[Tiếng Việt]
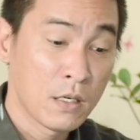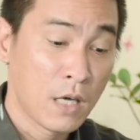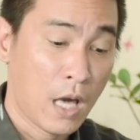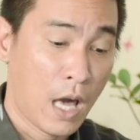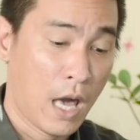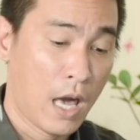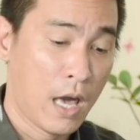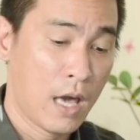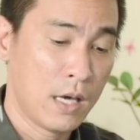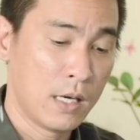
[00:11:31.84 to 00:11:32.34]

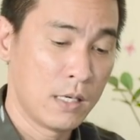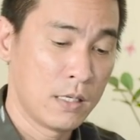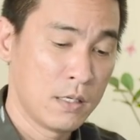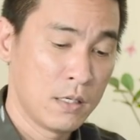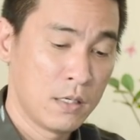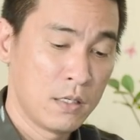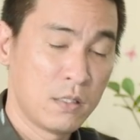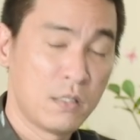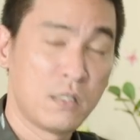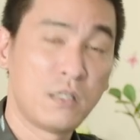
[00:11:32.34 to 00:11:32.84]
à,
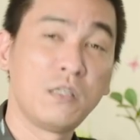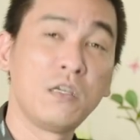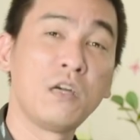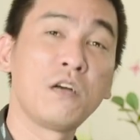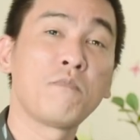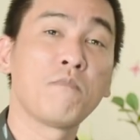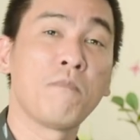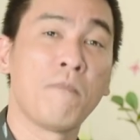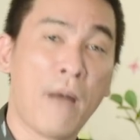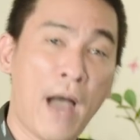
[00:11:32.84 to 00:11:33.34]

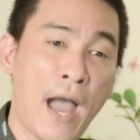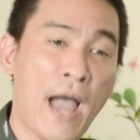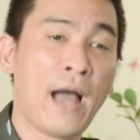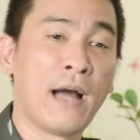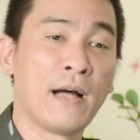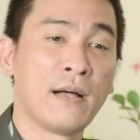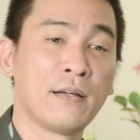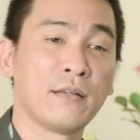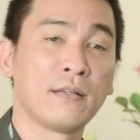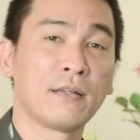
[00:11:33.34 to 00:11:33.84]
nhưng
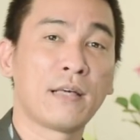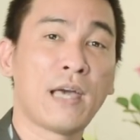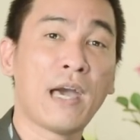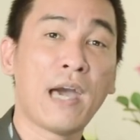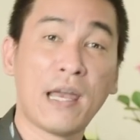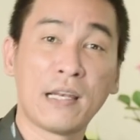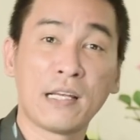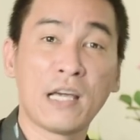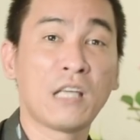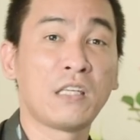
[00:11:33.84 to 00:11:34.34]
mà các
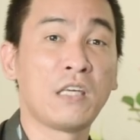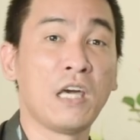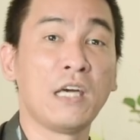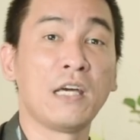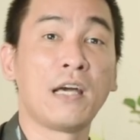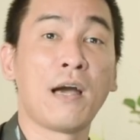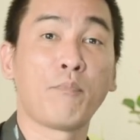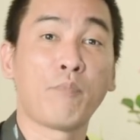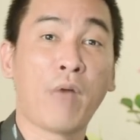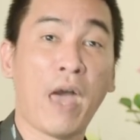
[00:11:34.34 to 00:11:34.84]
anh các
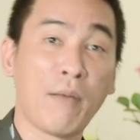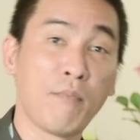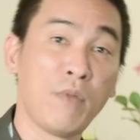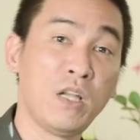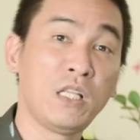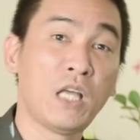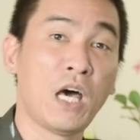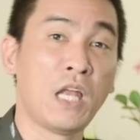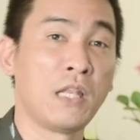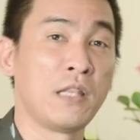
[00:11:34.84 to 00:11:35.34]
chị gặp tháng
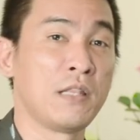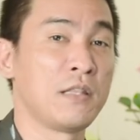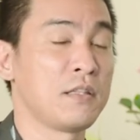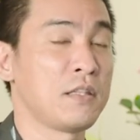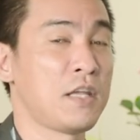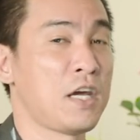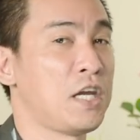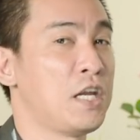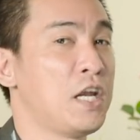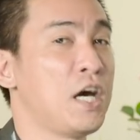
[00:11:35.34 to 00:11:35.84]
bính thìn
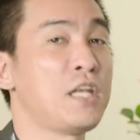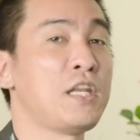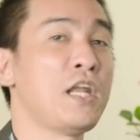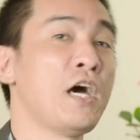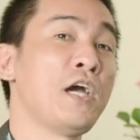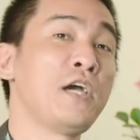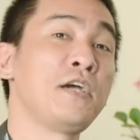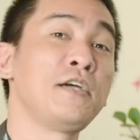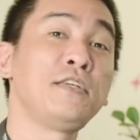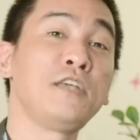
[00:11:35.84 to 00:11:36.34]
thì nên
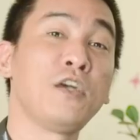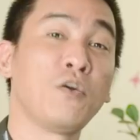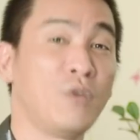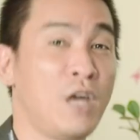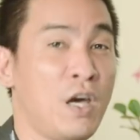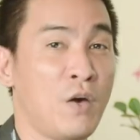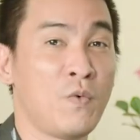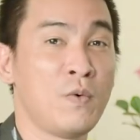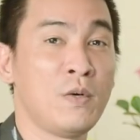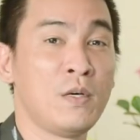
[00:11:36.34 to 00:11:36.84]
để ý nhiều
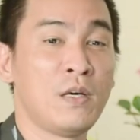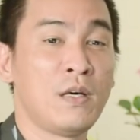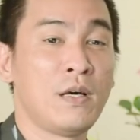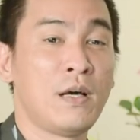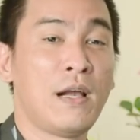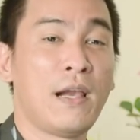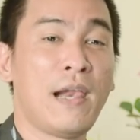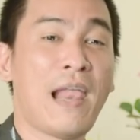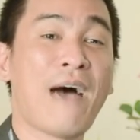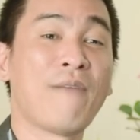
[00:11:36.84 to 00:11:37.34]
điều
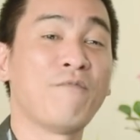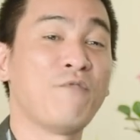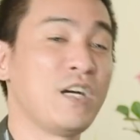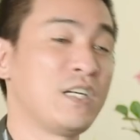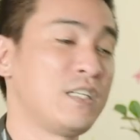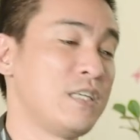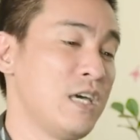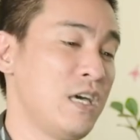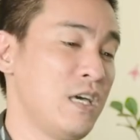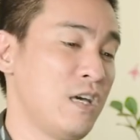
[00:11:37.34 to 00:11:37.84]
làm
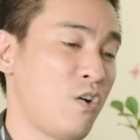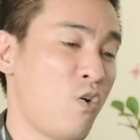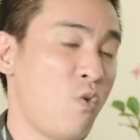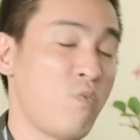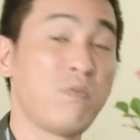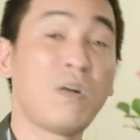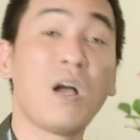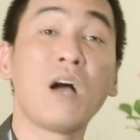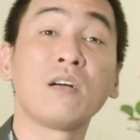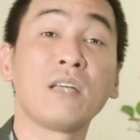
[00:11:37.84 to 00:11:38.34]
việc gì cũng
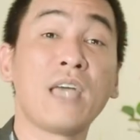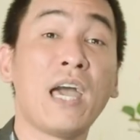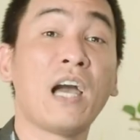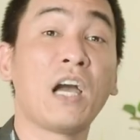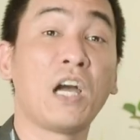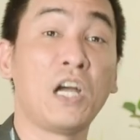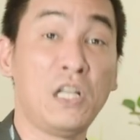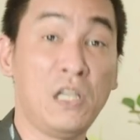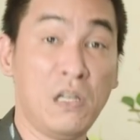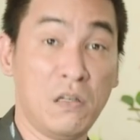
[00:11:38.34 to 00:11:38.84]
cân
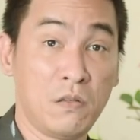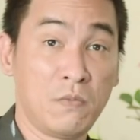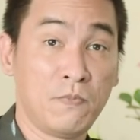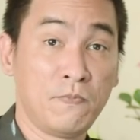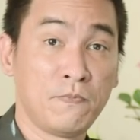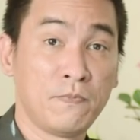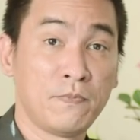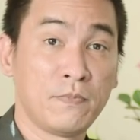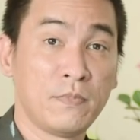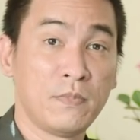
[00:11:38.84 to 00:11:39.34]
nhắc kỹ lưỡng
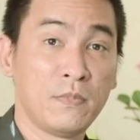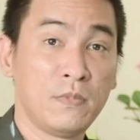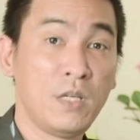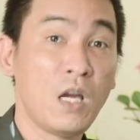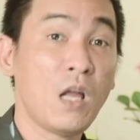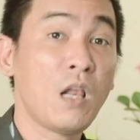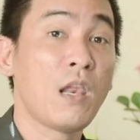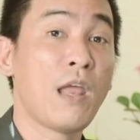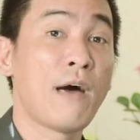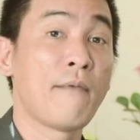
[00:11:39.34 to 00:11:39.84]

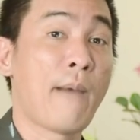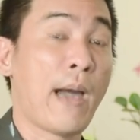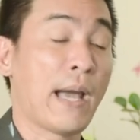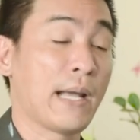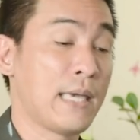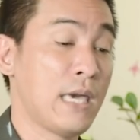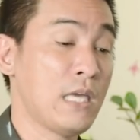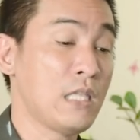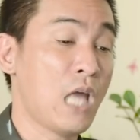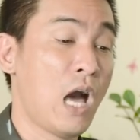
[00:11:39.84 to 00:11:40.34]
nhất là mặt
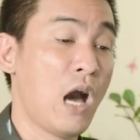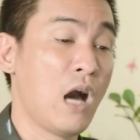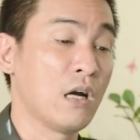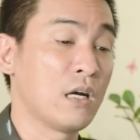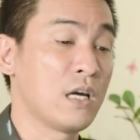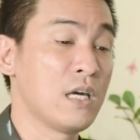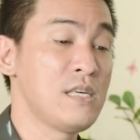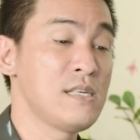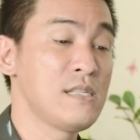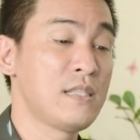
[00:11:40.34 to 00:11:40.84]
giấy tờ
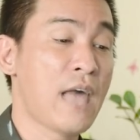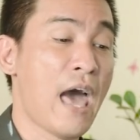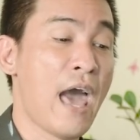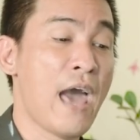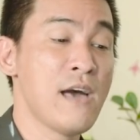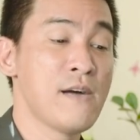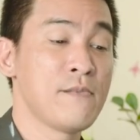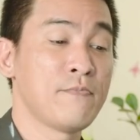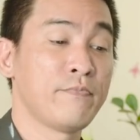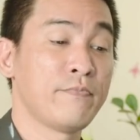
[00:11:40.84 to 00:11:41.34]
ký
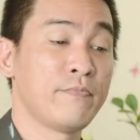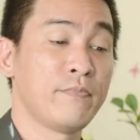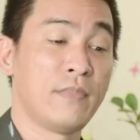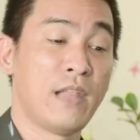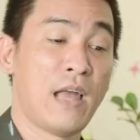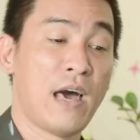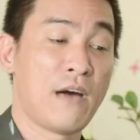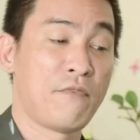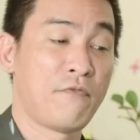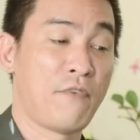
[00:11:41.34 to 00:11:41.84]
tá
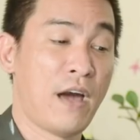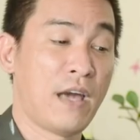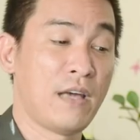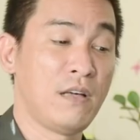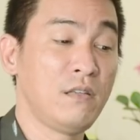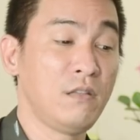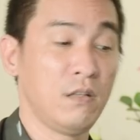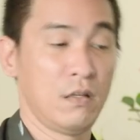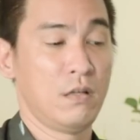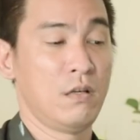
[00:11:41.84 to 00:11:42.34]
là phải
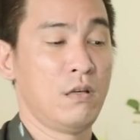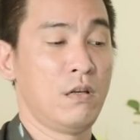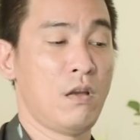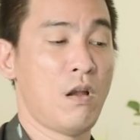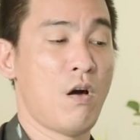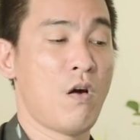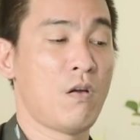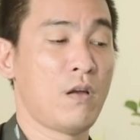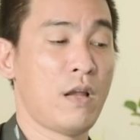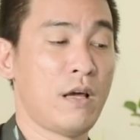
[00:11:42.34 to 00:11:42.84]

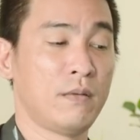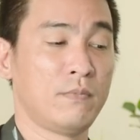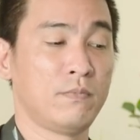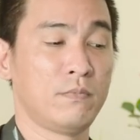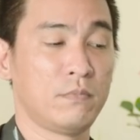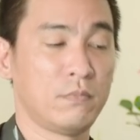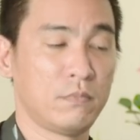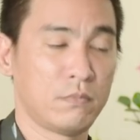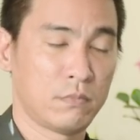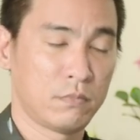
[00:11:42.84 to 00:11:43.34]
lo
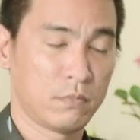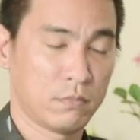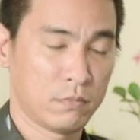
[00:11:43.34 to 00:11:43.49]
lắng